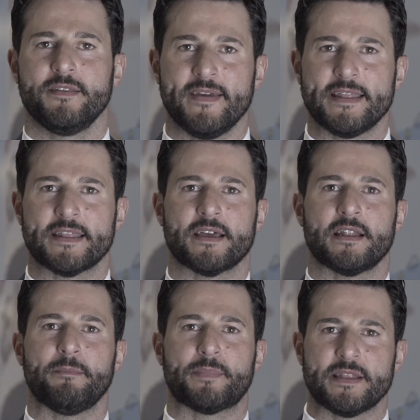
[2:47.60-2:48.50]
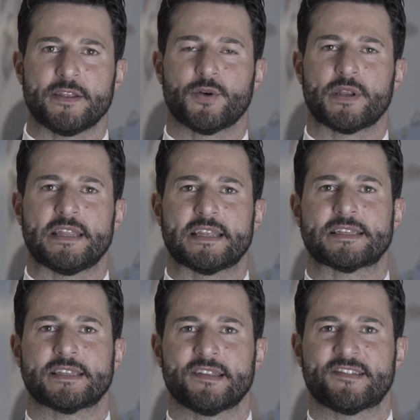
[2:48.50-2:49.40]
Diventa l'imprenditore di te
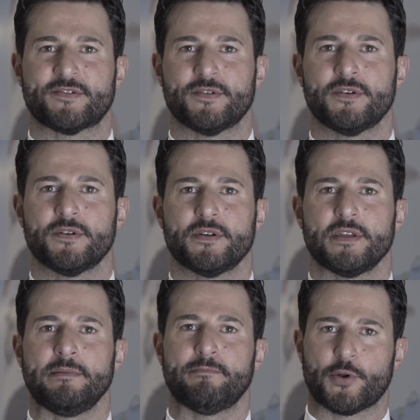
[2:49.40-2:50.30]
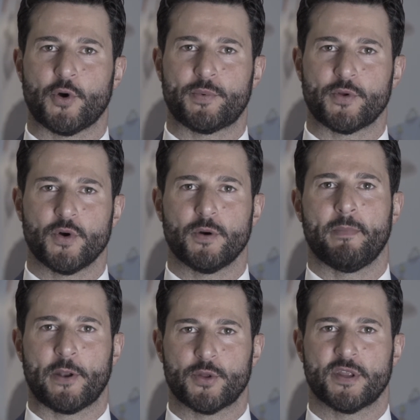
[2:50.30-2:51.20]
stesso in proprio
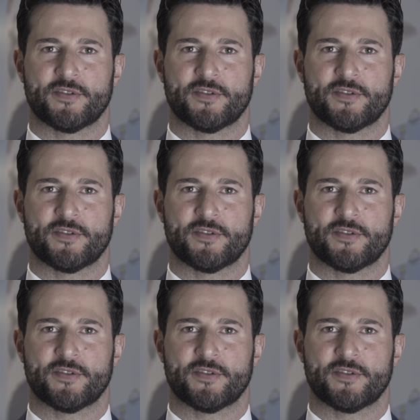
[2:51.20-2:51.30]
ma non da